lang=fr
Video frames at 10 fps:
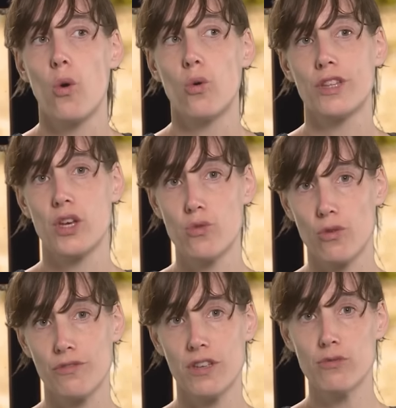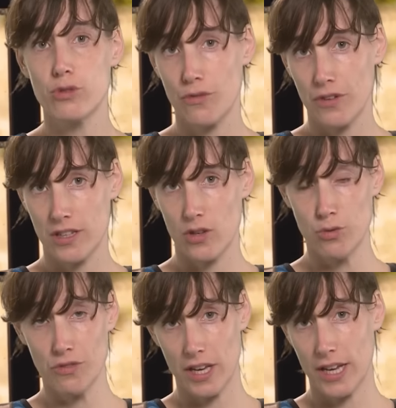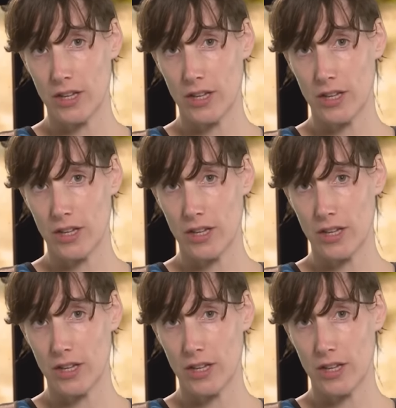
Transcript: on a eu envie de vous en faire découvrir